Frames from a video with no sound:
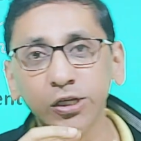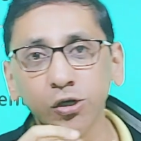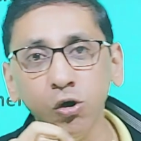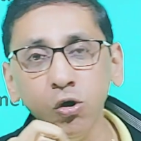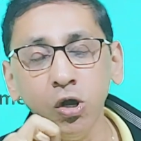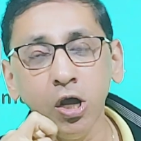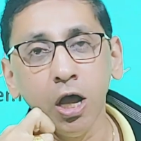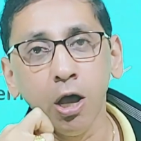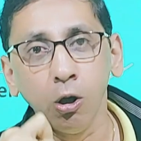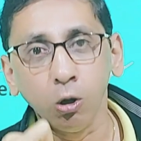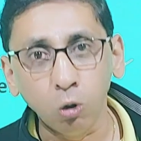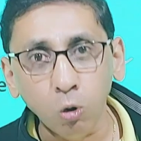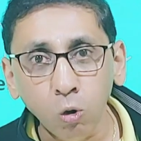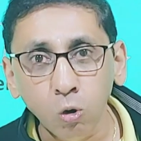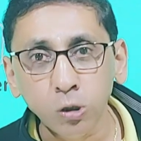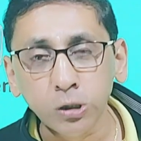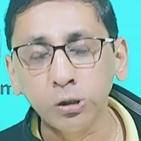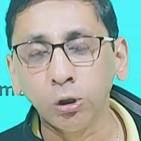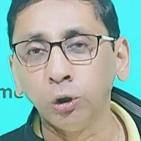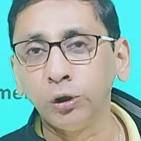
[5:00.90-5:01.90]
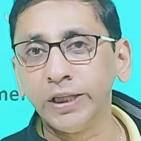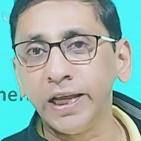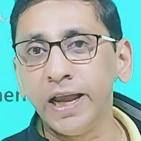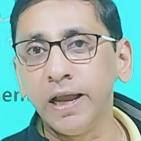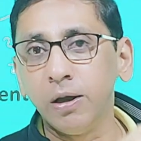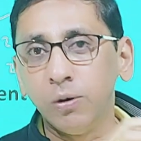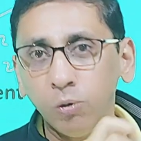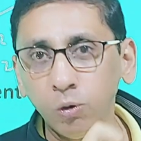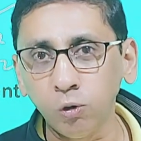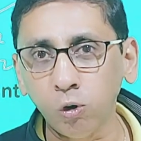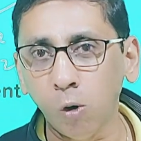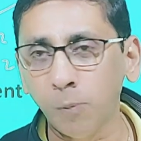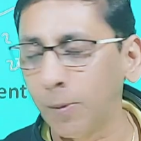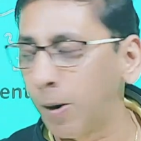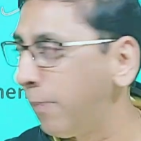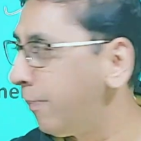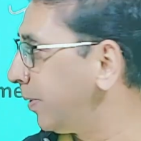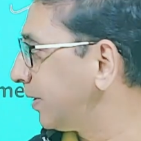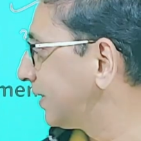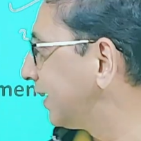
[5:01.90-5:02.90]
के जो रूल्स होते हैं उनको
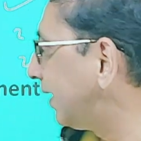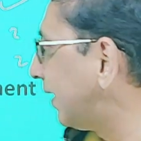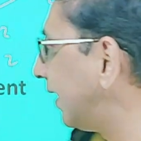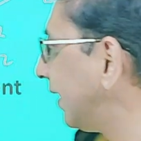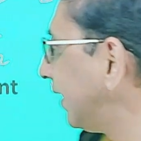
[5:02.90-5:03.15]
प्रॉपर से